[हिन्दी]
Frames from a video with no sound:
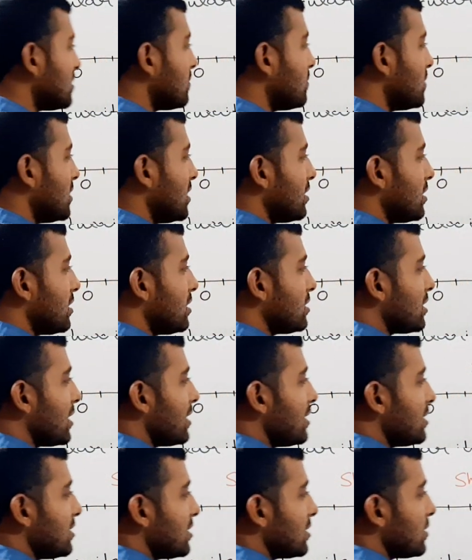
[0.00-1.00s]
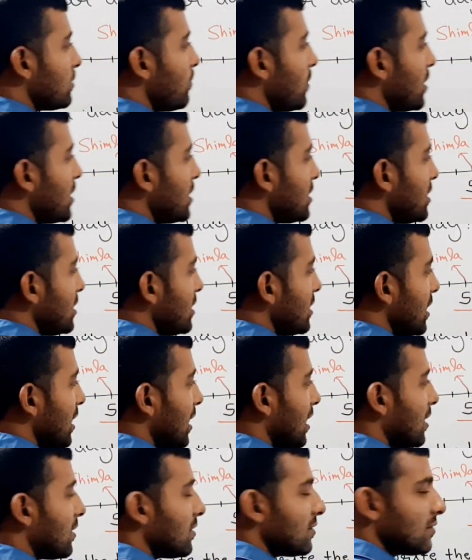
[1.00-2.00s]
जब डिग्री सेल्सियस बढ़ती
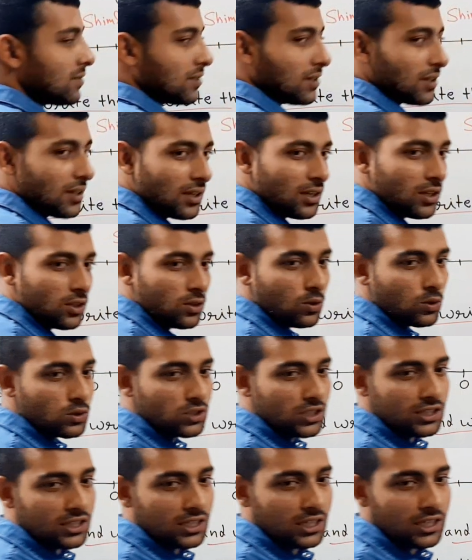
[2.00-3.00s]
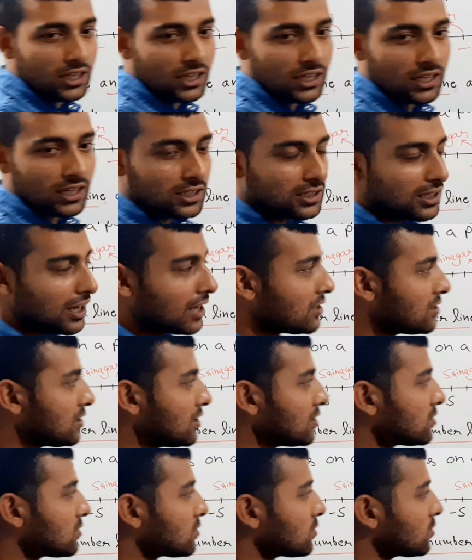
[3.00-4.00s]
है तो जितनी डिग्री
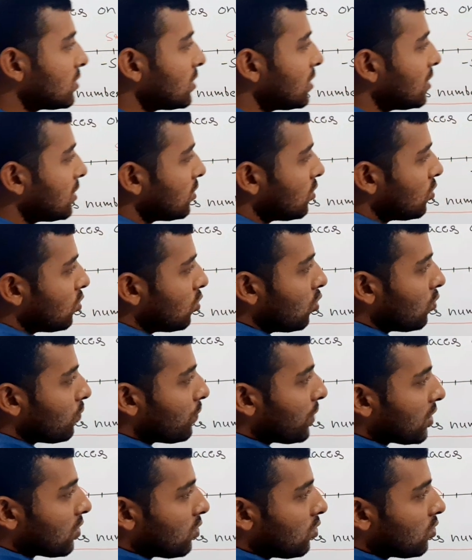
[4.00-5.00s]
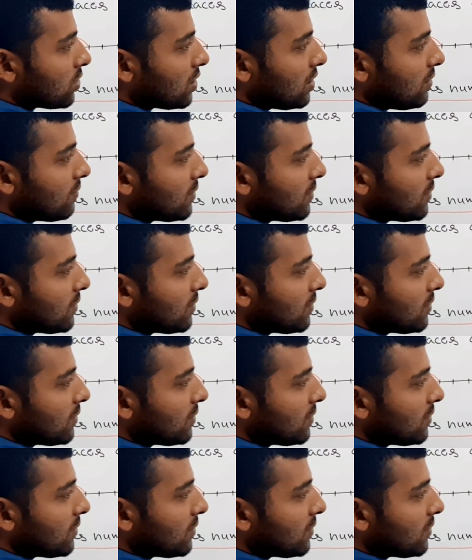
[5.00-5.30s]
सेल्सियस ऊपर होगी